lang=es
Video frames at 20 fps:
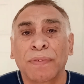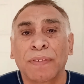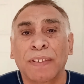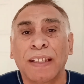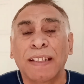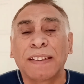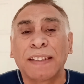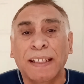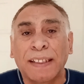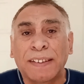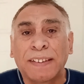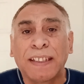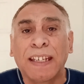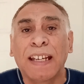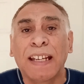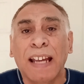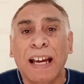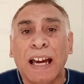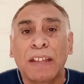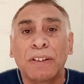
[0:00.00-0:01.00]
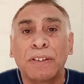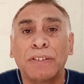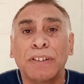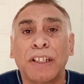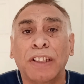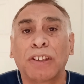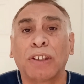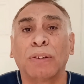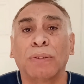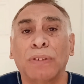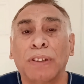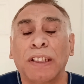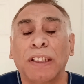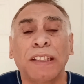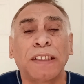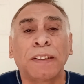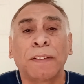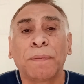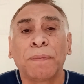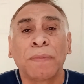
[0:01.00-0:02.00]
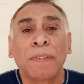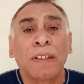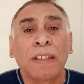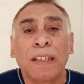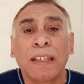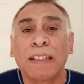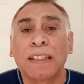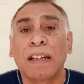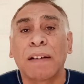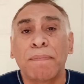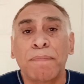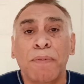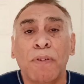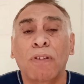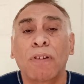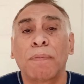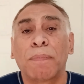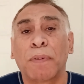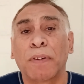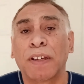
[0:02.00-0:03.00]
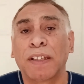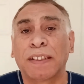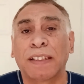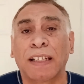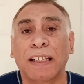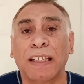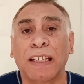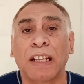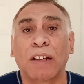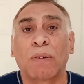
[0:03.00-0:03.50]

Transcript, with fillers: de esa ciénaga donde te hundís y tampoco podés salir.